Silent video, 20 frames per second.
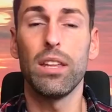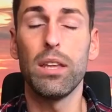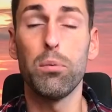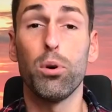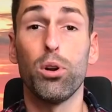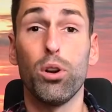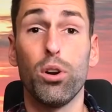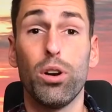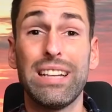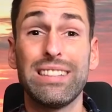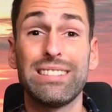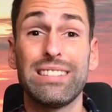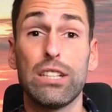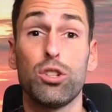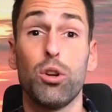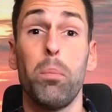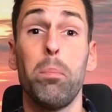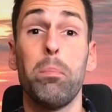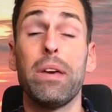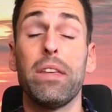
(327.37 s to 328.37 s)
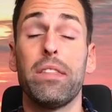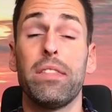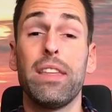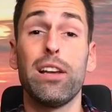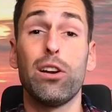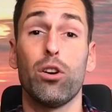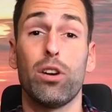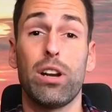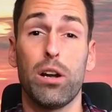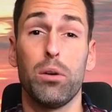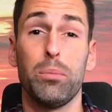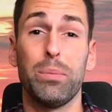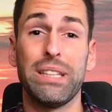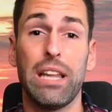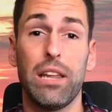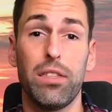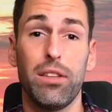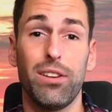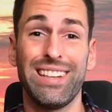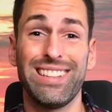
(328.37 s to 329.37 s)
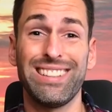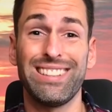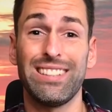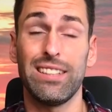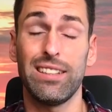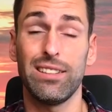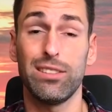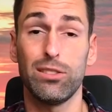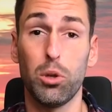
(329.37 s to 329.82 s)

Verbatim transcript: Y bueno, estas son mis cinco recomendaciones,